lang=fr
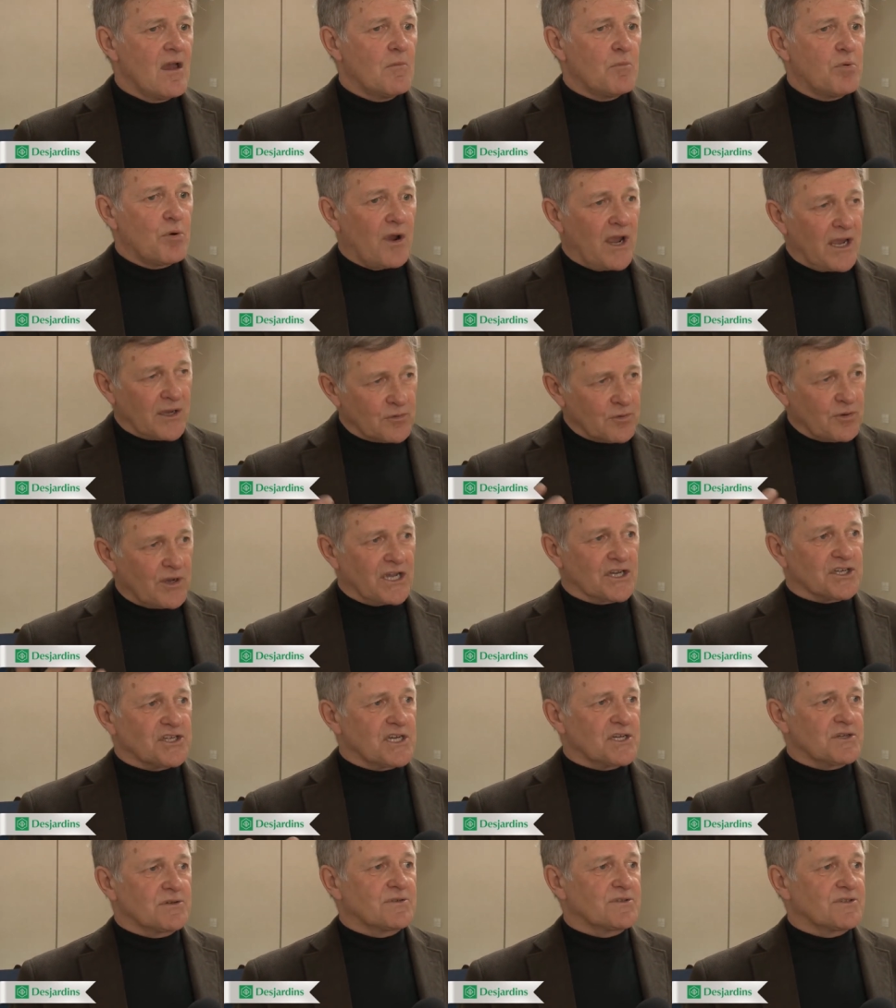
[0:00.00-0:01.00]
Pour
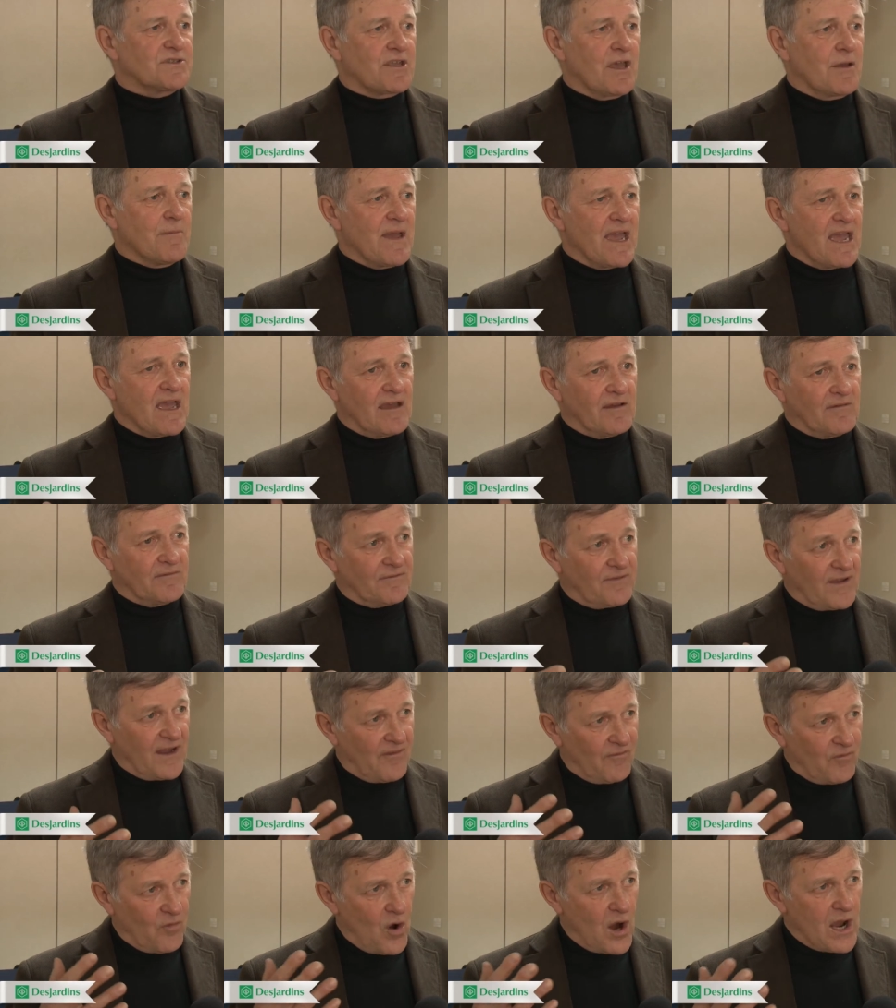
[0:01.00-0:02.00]
encourager justement,
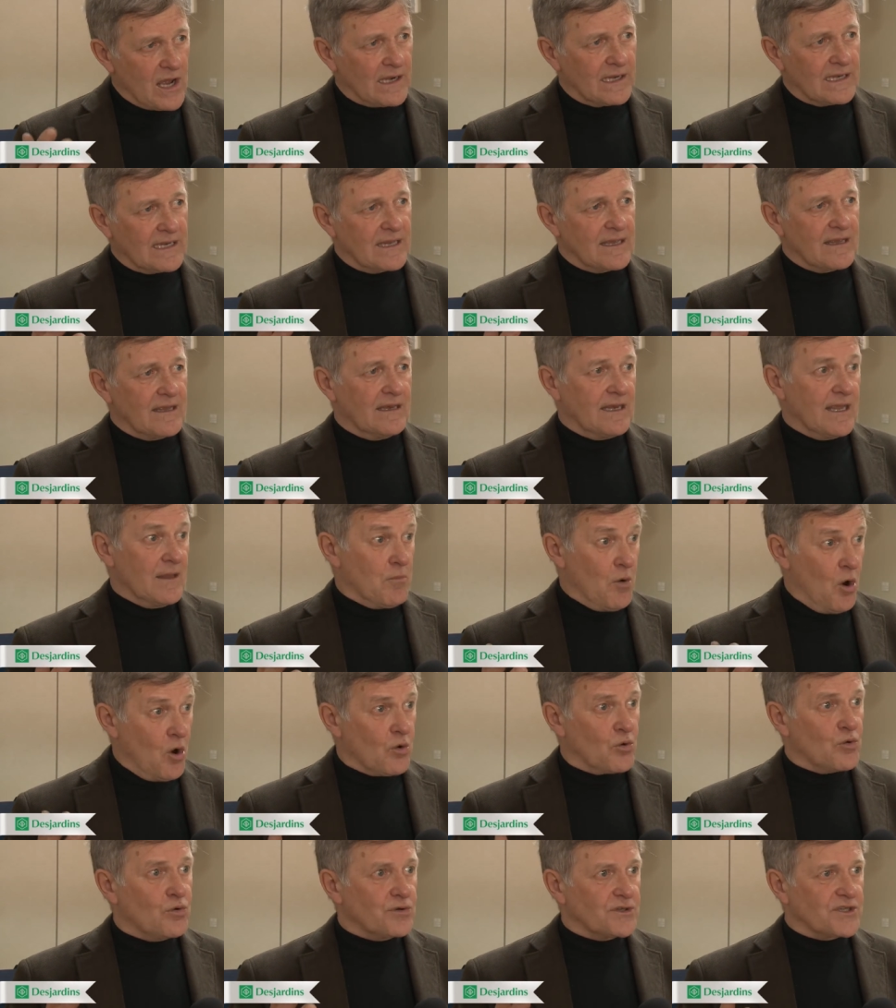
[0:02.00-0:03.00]
faire voir les,
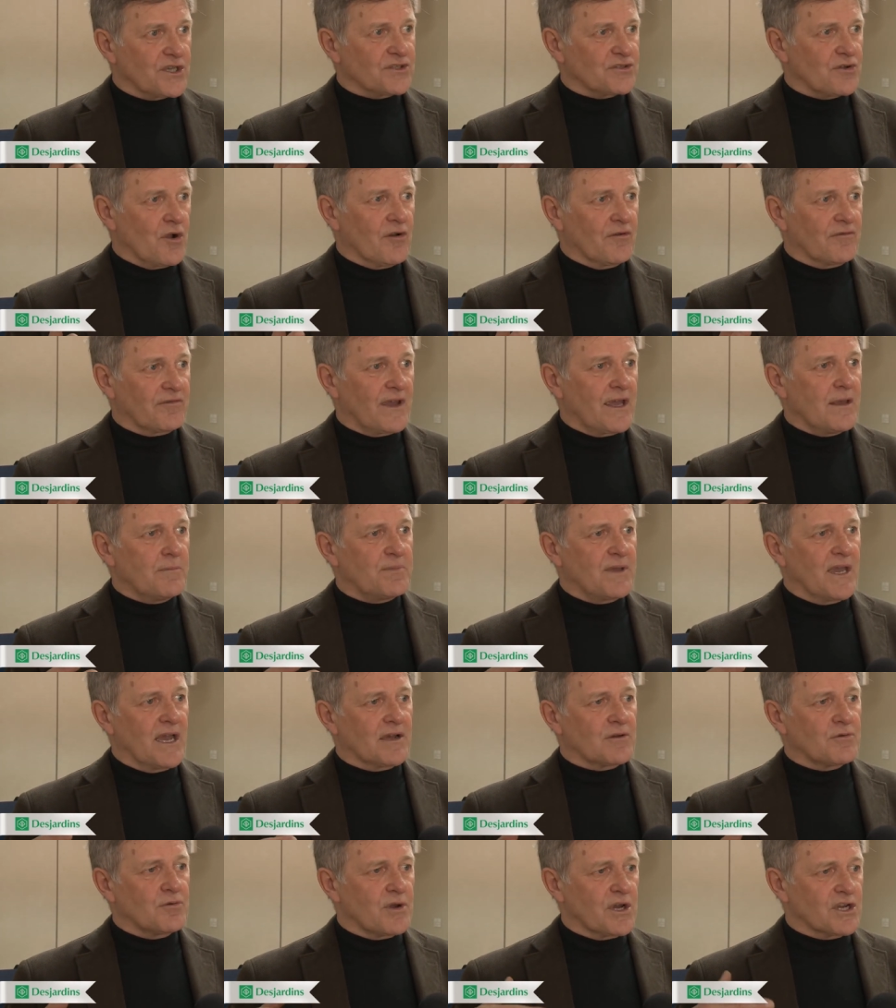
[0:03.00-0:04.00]
bons coups qui se sont faits, puis
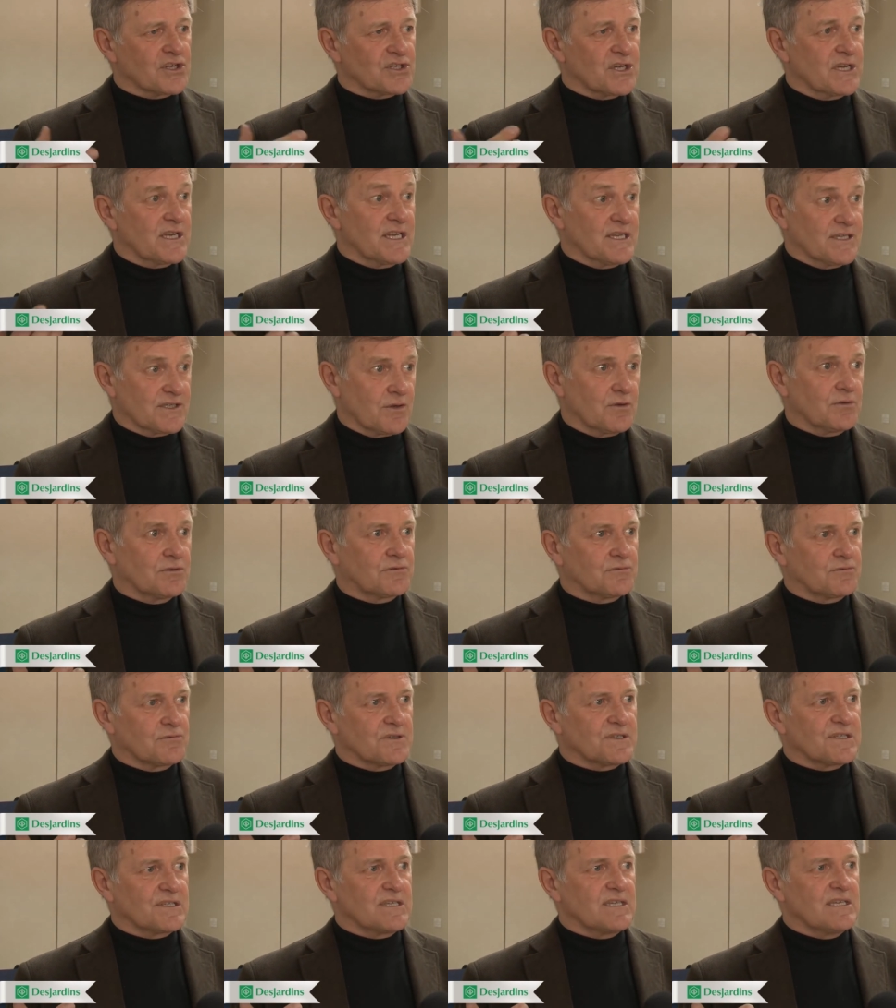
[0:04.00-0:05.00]
encourager les
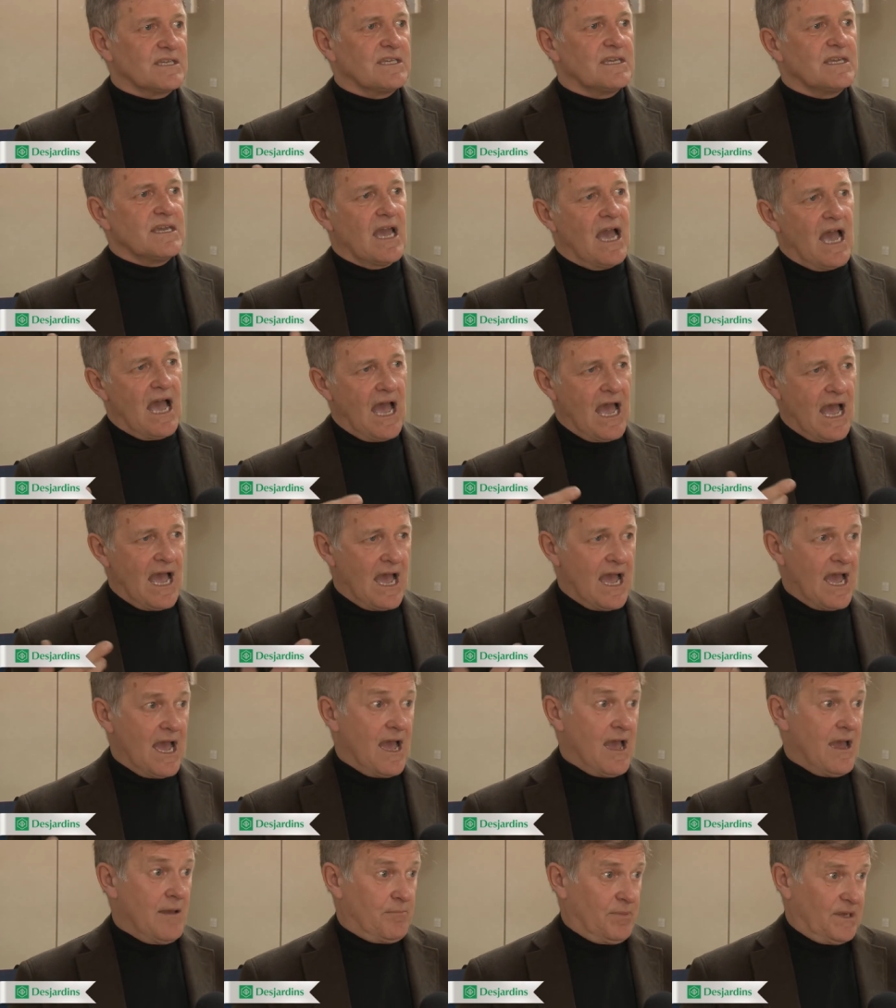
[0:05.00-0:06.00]
autres aussi
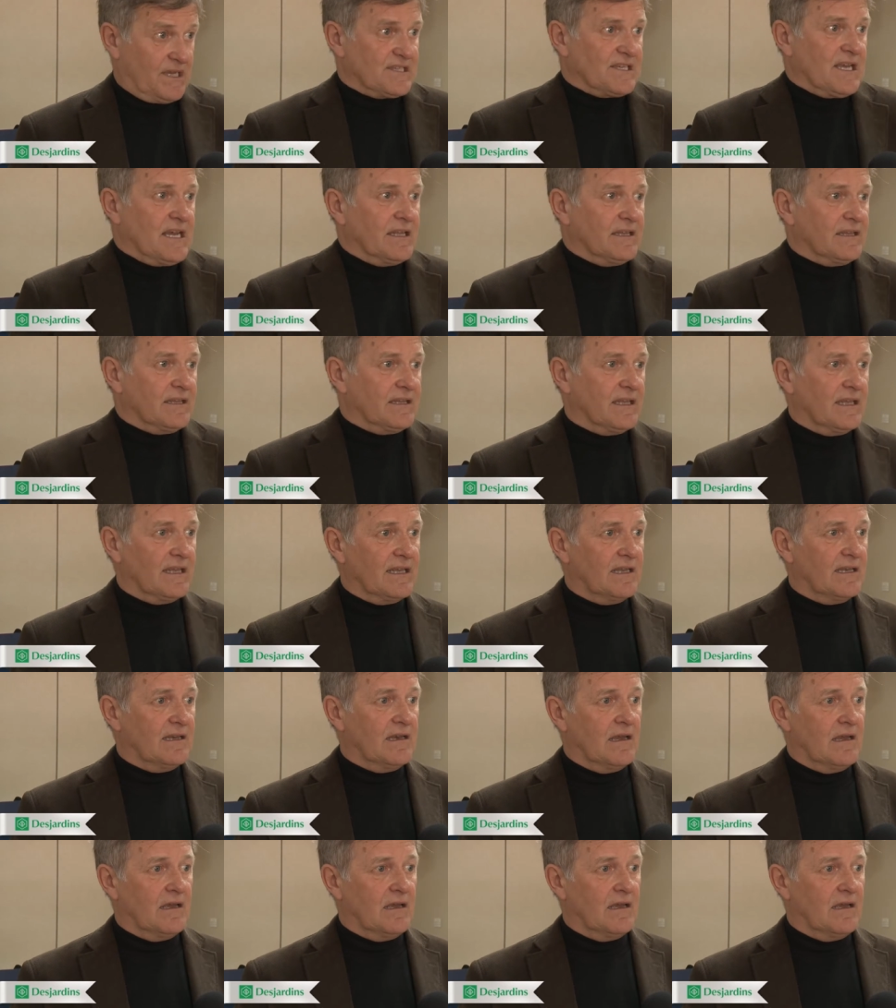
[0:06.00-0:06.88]
à présenter